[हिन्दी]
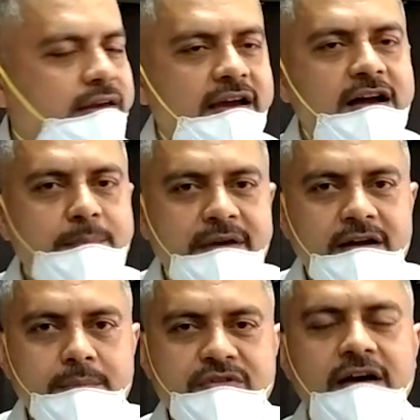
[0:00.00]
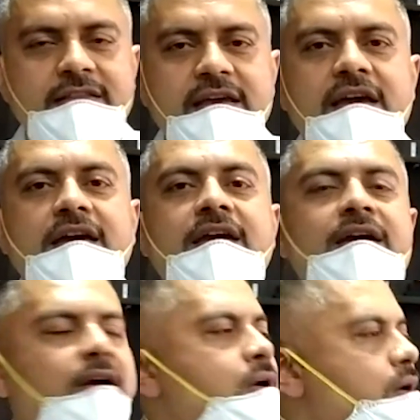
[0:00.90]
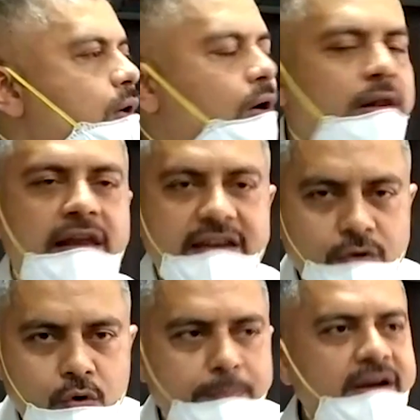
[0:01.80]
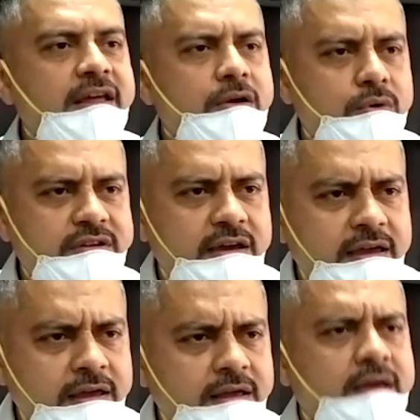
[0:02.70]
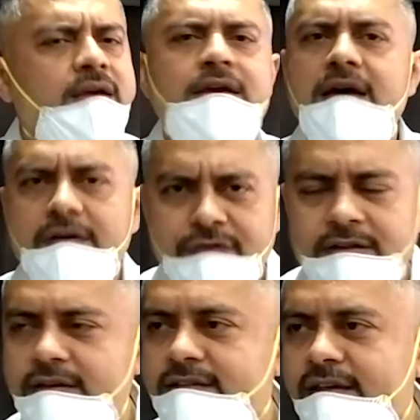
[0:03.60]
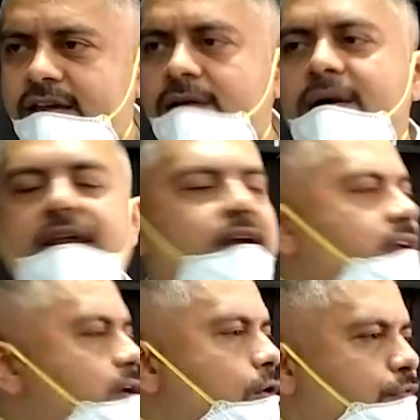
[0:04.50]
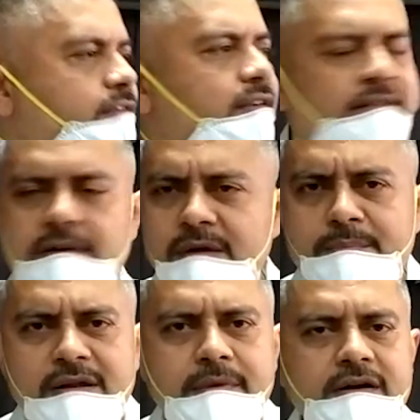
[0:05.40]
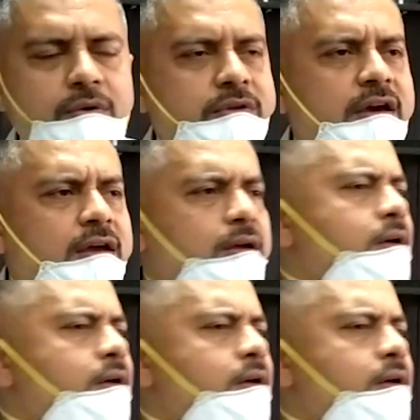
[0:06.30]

यहाँ पे हम चाहते हैं कि ऑनलाइन ओ हो जाए या फिर जैसे हमारा ई ऑफिस सिस्टम इम्प्लीमेंट हो जाए